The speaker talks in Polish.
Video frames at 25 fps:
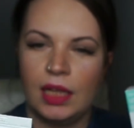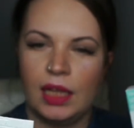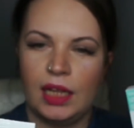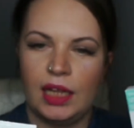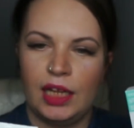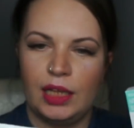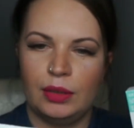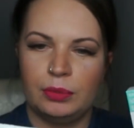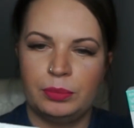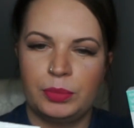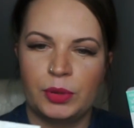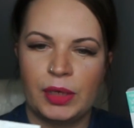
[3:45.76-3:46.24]

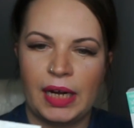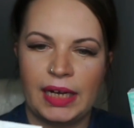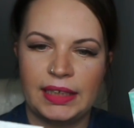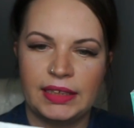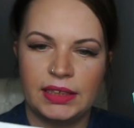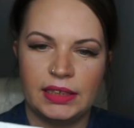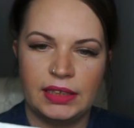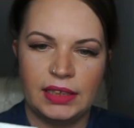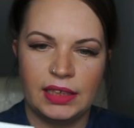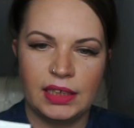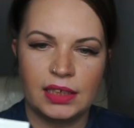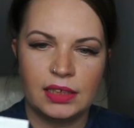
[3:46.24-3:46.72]
e,
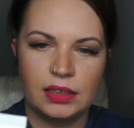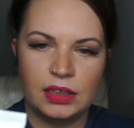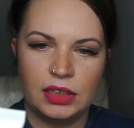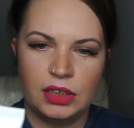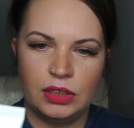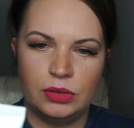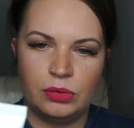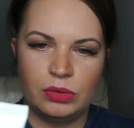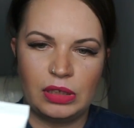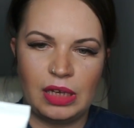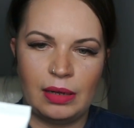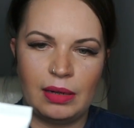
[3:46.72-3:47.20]
Brightening
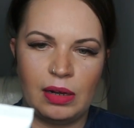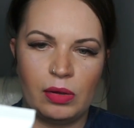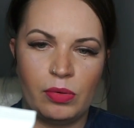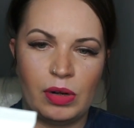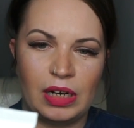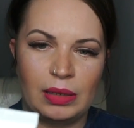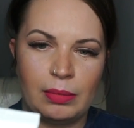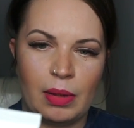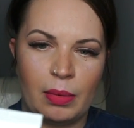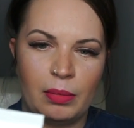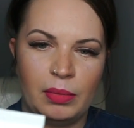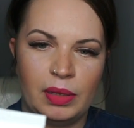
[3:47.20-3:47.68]
i tutaj
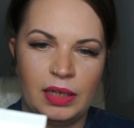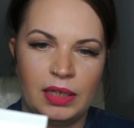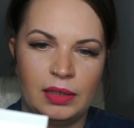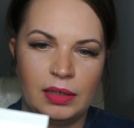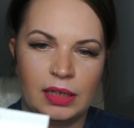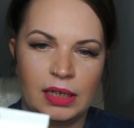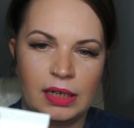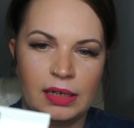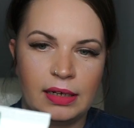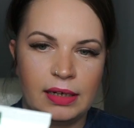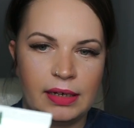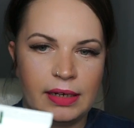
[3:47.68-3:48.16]
akurat mamy
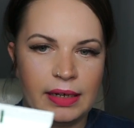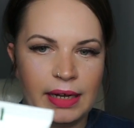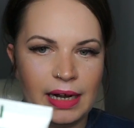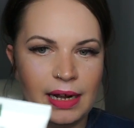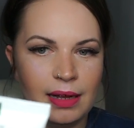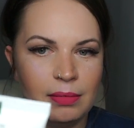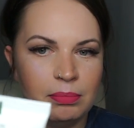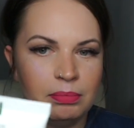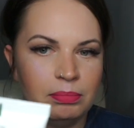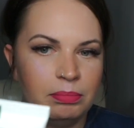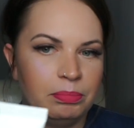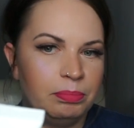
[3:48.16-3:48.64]

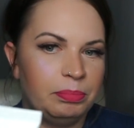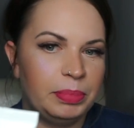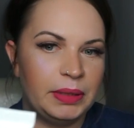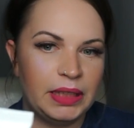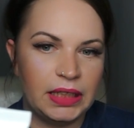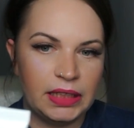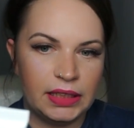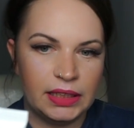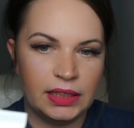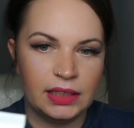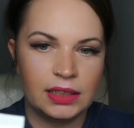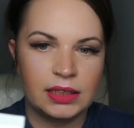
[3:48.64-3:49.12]
krem
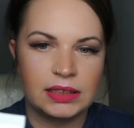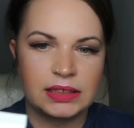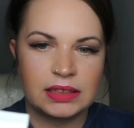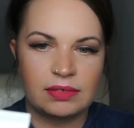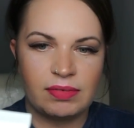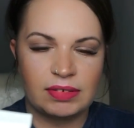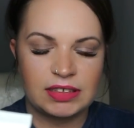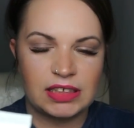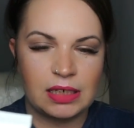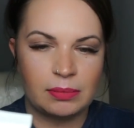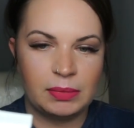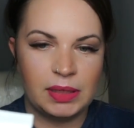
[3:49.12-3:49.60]
peeling z
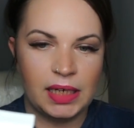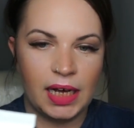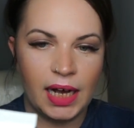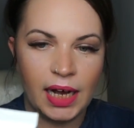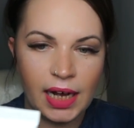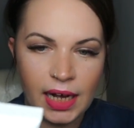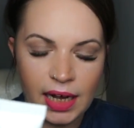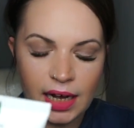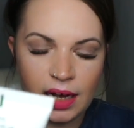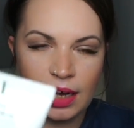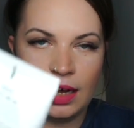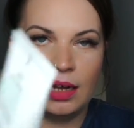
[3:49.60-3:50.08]
kwasami
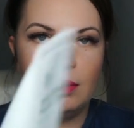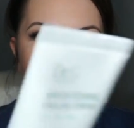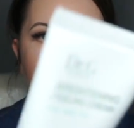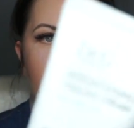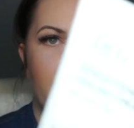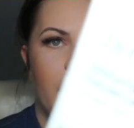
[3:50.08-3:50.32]
AHA,